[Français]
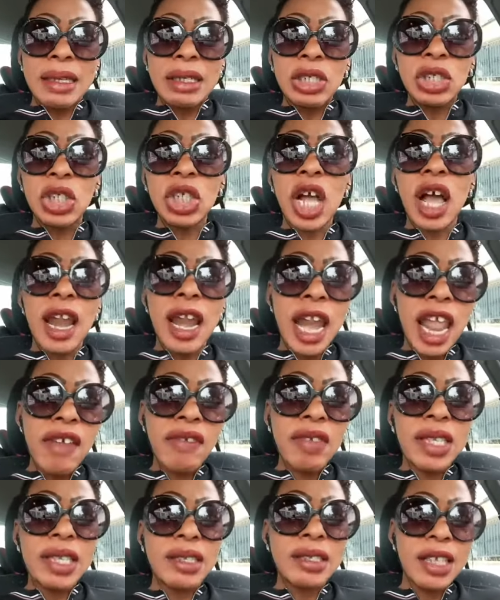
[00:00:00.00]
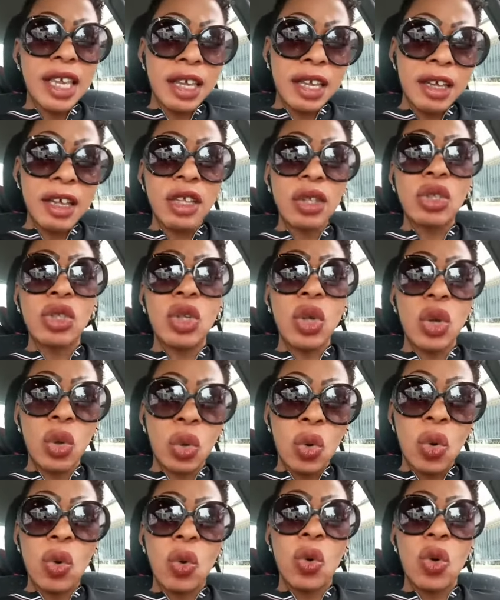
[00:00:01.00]
j'enlève 50
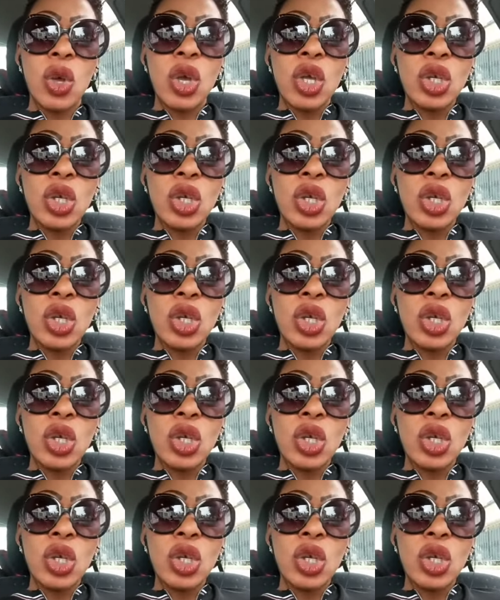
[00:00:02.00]
euros